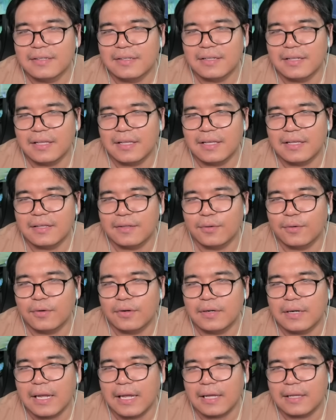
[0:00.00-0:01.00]
นี่ทุกค
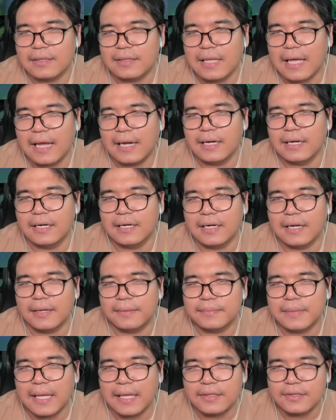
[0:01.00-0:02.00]
นอ่ะท่าหนึ่งนะค
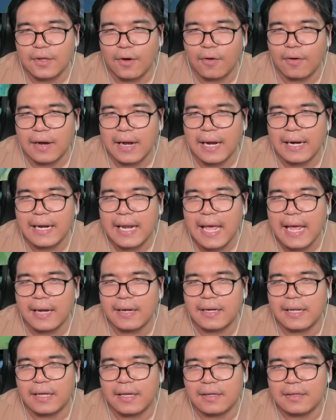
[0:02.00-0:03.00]
รับท่าสองการแด
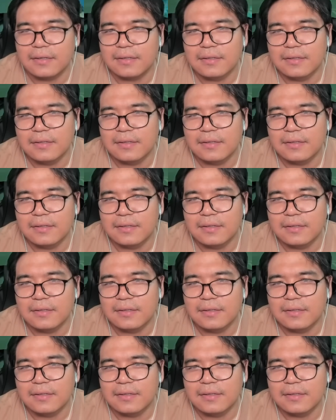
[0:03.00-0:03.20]
ดเนี่ย